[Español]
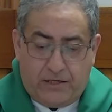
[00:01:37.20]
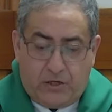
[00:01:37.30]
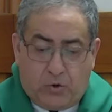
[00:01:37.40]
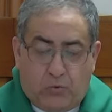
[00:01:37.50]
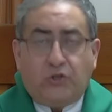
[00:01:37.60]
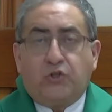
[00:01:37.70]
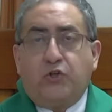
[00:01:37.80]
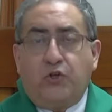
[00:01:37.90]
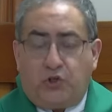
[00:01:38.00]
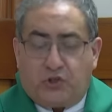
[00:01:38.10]
Cuando
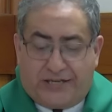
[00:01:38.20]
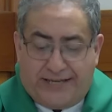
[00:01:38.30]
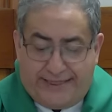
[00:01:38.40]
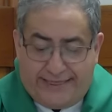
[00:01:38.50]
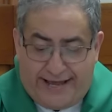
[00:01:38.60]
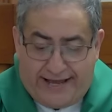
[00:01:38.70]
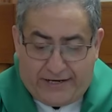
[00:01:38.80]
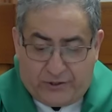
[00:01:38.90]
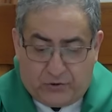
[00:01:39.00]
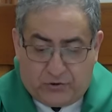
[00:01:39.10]
todos
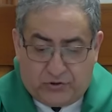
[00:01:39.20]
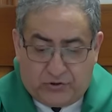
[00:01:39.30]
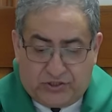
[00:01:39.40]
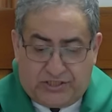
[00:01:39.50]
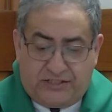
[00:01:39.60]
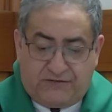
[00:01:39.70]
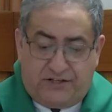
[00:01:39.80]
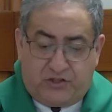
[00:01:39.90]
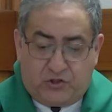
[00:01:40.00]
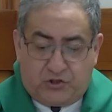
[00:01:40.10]
quedaron
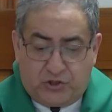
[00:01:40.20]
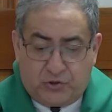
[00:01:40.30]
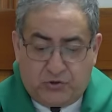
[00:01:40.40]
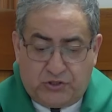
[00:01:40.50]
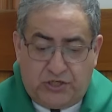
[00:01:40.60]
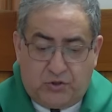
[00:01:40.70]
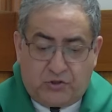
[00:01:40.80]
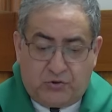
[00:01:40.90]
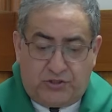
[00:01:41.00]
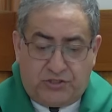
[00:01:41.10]
satisfechos, Jesús dijo a
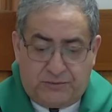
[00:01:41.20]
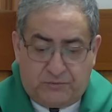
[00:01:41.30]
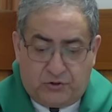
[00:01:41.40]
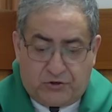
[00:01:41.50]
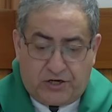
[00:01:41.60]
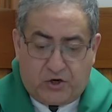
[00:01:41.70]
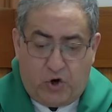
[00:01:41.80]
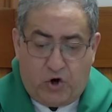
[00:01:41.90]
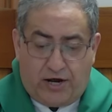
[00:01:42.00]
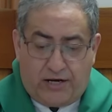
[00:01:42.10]
sus discípulos,
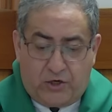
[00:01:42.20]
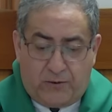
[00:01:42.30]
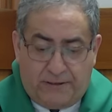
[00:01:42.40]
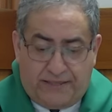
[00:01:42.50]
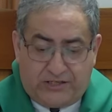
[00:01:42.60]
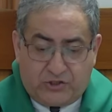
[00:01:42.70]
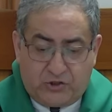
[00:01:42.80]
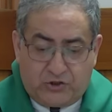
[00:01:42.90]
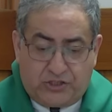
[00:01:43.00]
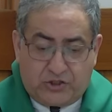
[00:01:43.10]
recojan los
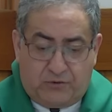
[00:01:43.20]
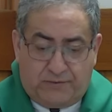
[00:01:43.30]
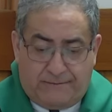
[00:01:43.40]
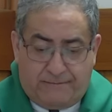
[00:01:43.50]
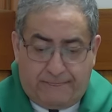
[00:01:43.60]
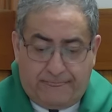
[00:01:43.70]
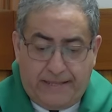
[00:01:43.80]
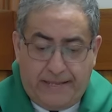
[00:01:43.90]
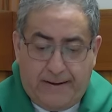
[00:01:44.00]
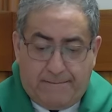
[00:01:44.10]
pedazos que sobran,
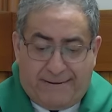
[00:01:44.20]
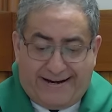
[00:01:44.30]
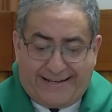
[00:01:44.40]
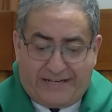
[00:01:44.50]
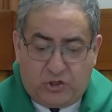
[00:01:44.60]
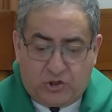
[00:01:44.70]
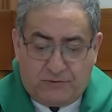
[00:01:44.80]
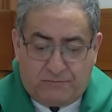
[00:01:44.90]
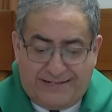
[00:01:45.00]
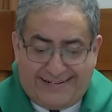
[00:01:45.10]
para que no se
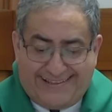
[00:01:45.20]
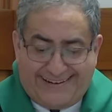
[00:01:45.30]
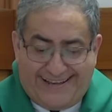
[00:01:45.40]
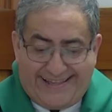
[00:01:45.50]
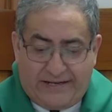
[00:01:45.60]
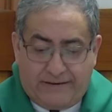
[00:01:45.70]
pierda nada.